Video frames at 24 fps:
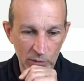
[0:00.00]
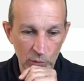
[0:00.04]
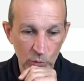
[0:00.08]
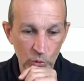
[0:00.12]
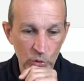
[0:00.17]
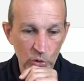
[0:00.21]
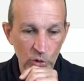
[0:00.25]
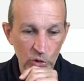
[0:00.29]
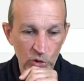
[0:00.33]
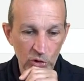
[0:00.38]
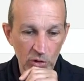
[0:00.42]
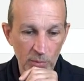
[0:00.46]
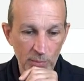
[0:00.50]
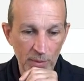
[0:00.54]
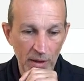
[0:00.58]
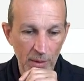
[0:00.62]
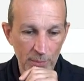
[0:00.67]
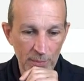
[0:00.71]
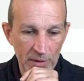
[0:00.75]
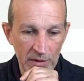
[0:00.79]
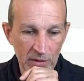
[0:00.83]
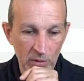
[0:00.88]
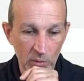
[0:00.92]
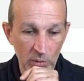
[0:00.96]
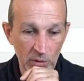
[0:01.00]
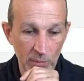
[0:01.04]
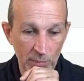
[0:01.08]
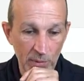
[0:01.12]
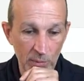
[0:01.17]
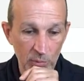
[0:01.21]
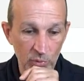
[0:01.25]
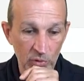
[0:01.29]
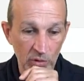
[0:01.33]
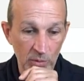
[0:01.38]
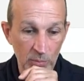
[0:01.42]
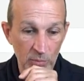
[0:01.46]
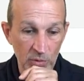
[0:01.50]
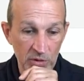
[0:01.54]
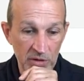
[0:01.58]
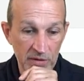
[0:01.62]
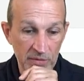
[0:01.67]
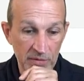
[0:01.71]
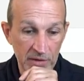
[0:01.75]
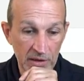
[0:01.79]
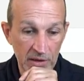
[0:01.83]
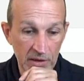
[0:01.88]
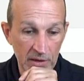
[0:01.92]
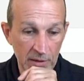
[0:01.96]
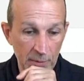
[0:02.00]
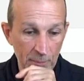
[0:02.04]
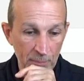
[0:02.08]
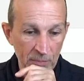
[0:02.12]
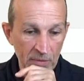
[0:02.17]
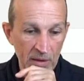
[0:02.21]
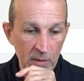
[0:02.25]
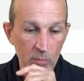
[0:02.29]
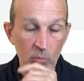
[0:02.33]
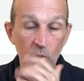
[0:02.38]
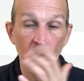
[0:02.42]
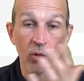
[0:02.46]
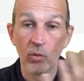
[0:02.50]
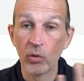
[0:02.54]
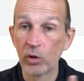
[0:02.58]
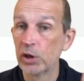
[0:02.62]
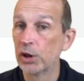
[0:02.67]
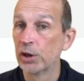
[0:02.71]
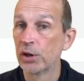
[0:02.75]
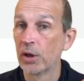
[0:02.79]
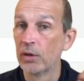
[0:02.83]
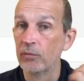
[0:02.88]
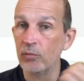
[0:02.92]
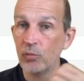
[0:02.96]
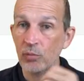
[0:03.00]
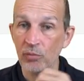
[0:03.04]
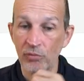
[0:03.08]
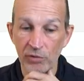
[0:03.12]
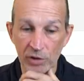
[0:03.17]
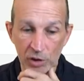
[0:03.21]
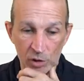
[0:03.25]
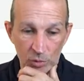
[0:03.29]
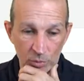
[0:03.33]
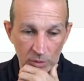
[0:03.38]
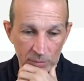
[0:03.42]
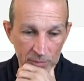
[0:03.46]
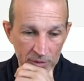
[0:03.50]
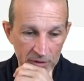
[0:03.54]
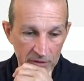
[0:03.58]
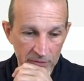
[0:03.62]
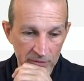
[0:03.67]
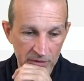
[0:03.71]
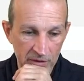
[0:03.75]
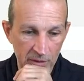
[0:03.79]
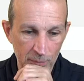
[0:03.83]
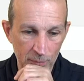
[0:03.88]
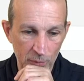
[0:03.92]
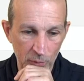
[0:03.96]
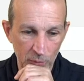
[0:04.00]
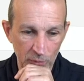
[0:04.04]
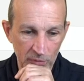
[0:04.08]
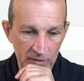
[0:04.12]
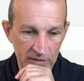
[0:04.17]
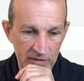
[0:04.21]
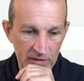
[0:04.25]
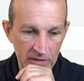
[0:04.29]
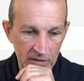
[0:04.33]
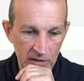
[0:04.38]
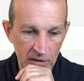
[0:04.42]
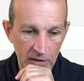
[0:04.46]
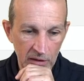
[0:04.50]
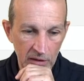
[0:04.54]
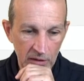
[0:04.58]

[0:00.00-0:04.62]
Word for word: Donc ça, c'est les paramètres qu'on n'a pas besoin de modifier, mais avec lesquels vous pouvez jouer bien évidemment aussi.